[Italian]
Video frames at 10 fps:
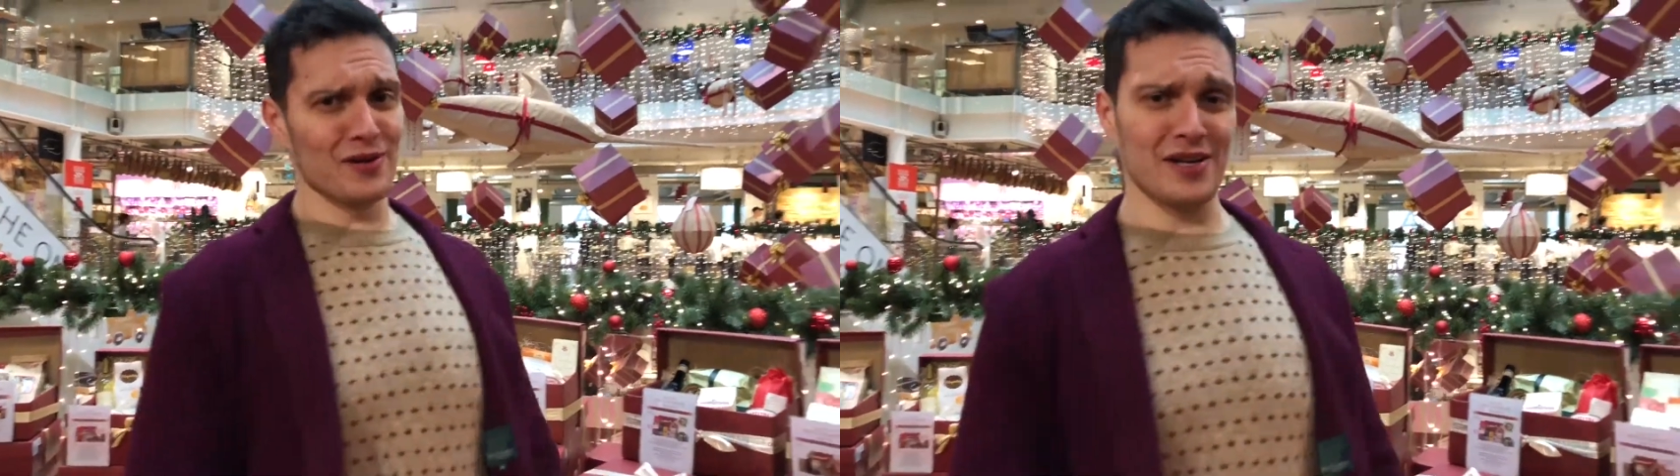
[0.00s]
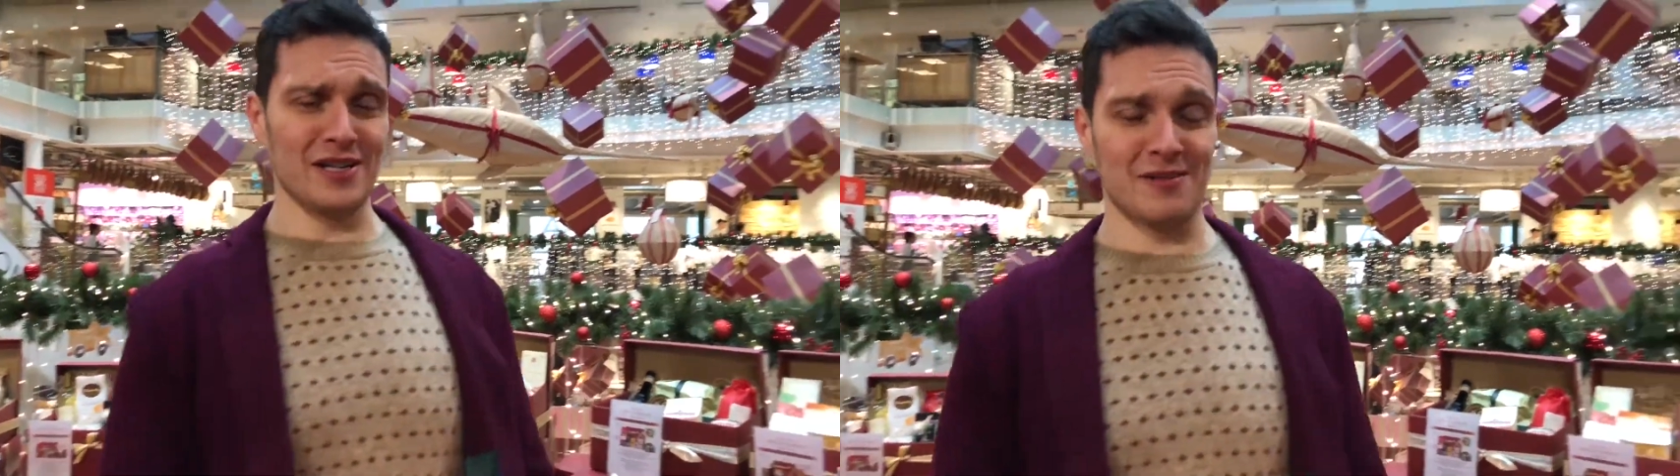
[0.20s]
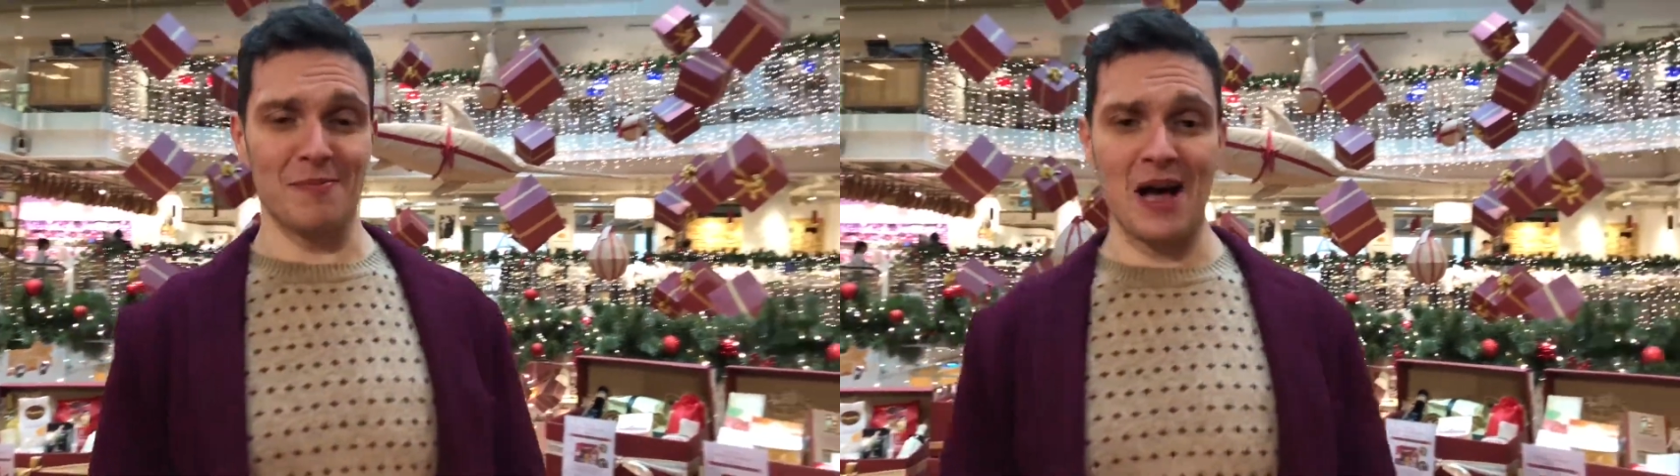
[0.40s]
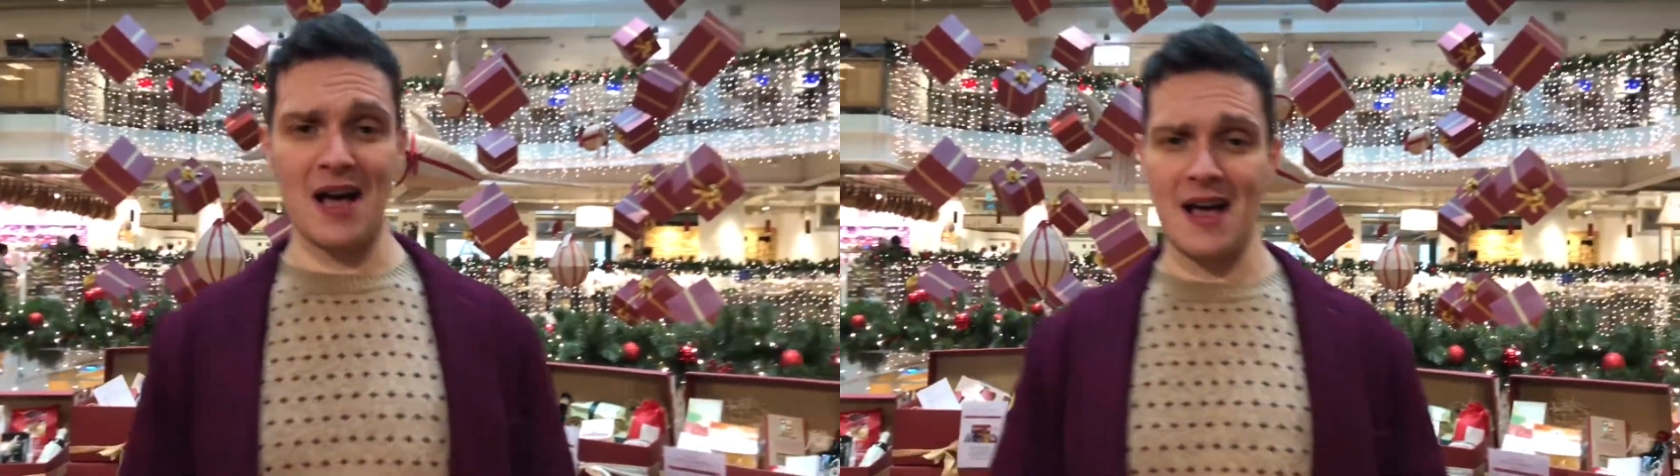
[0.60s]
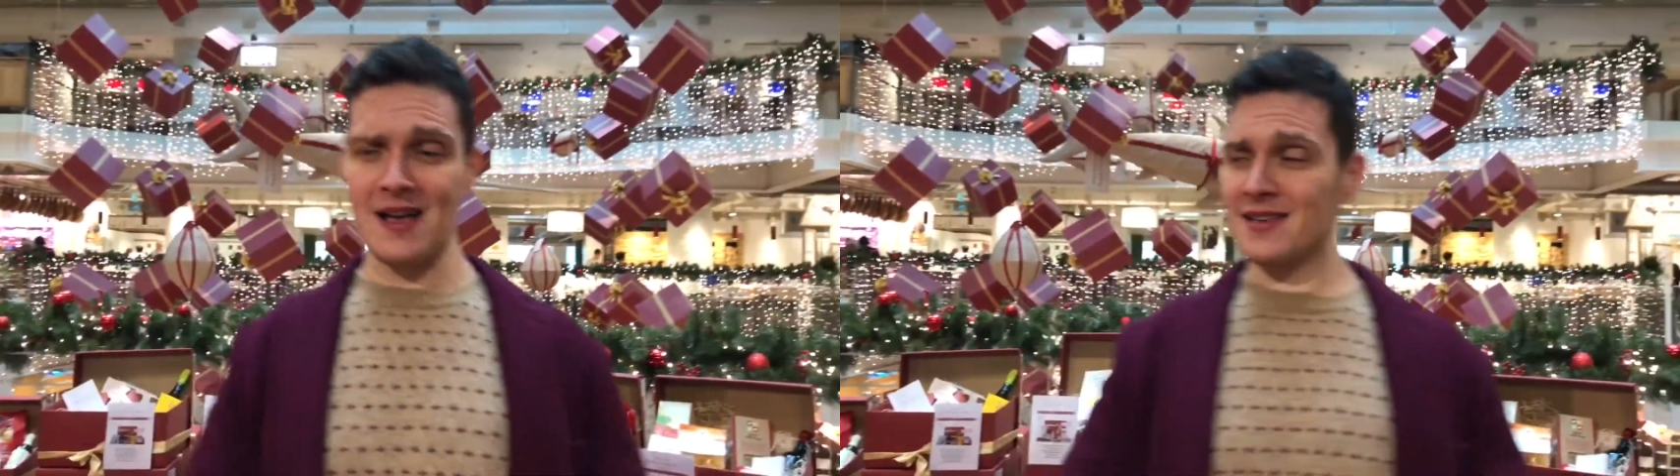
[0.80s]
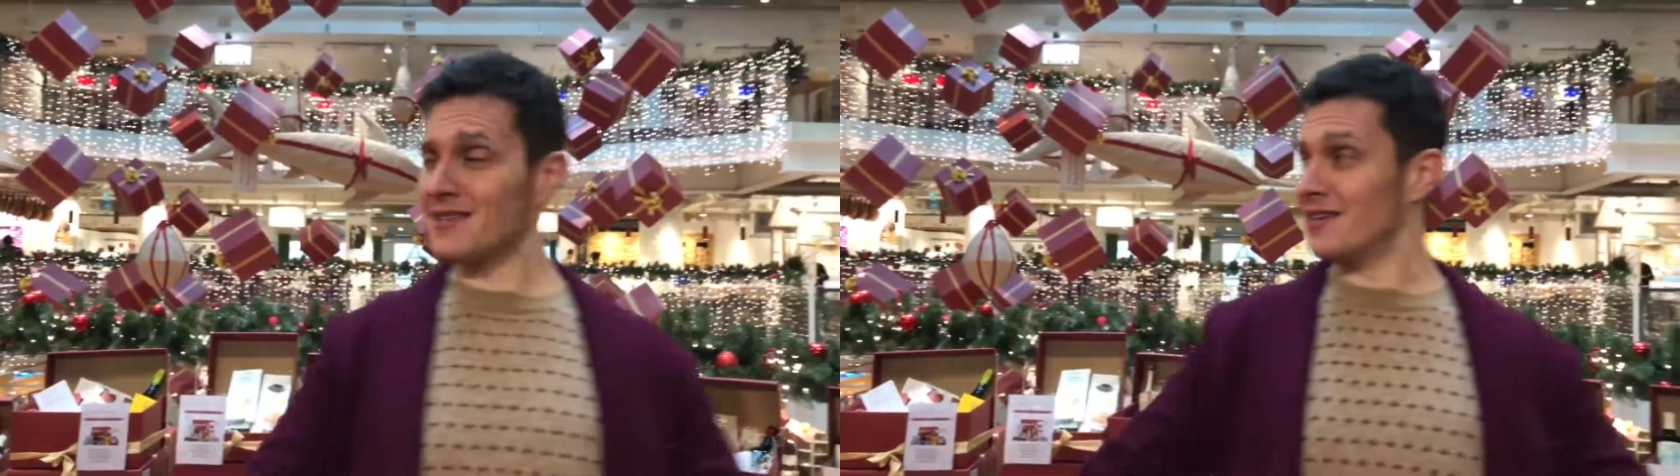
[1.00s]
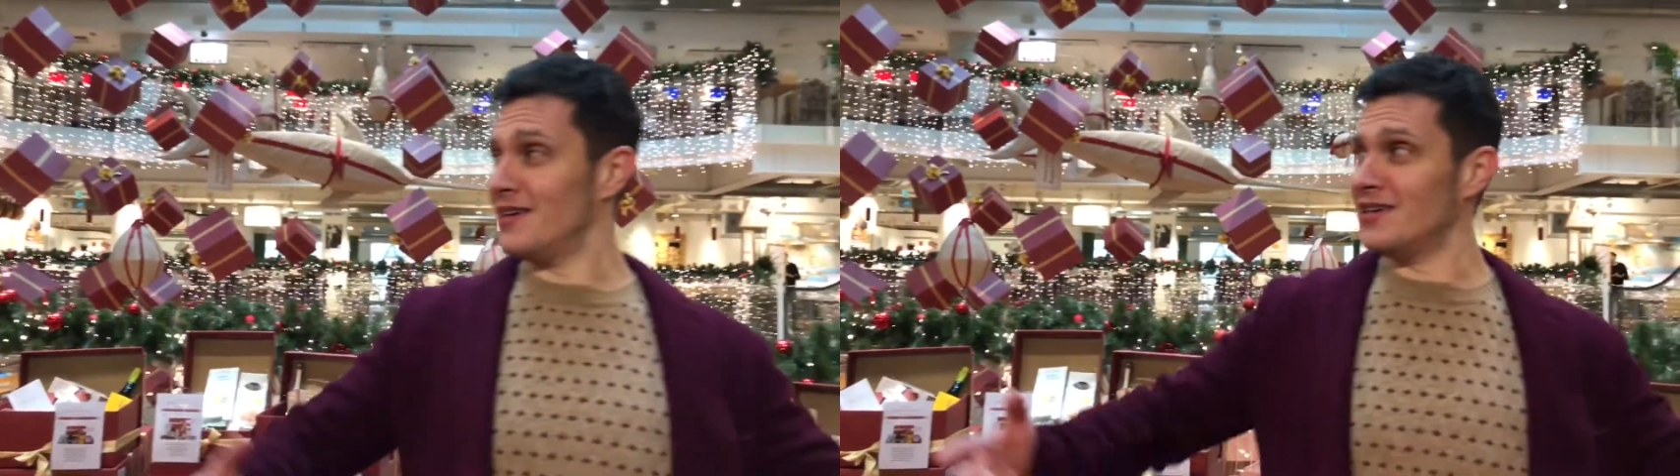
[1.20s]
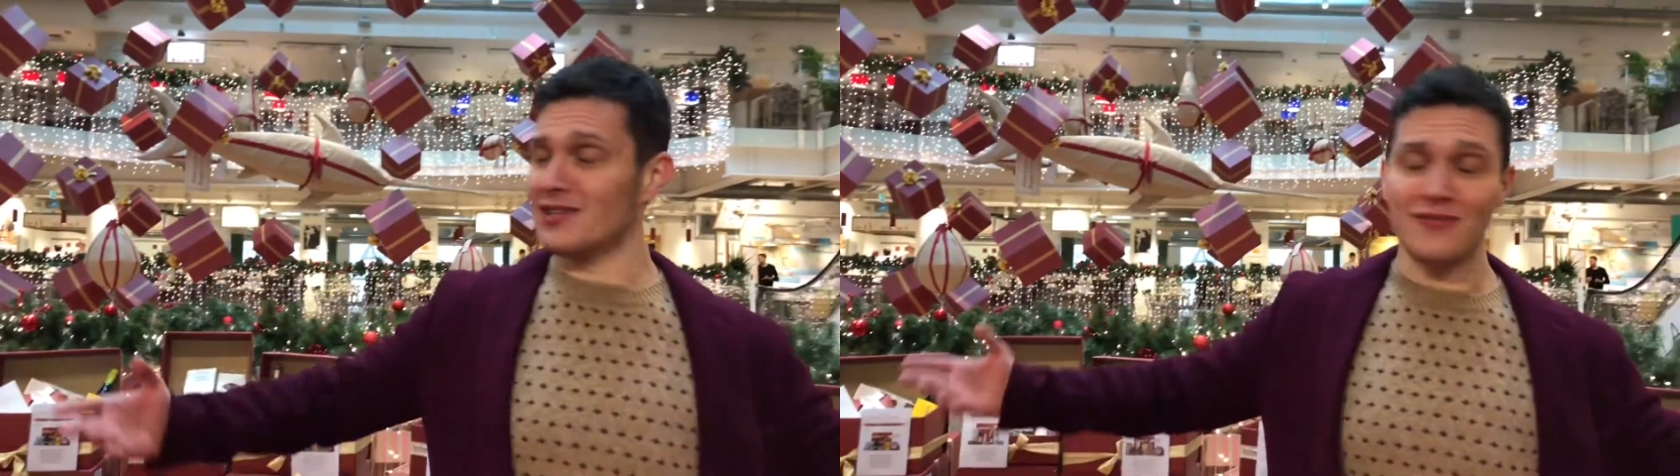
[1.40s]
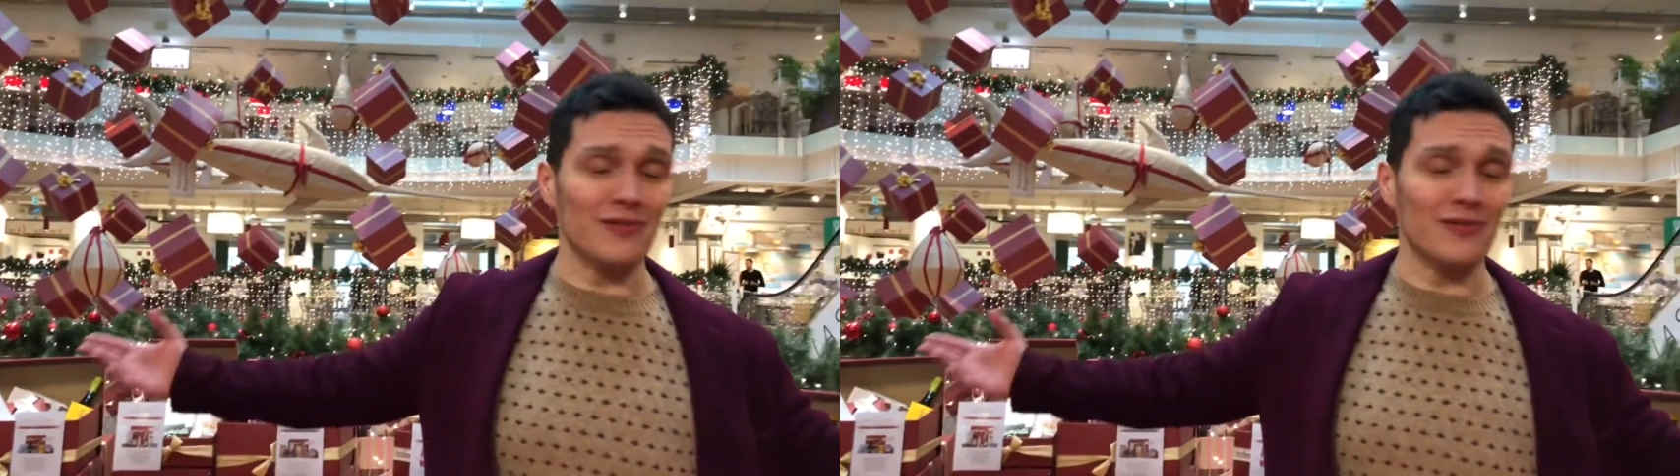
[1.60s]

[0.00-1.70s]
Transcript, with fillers: Christmas is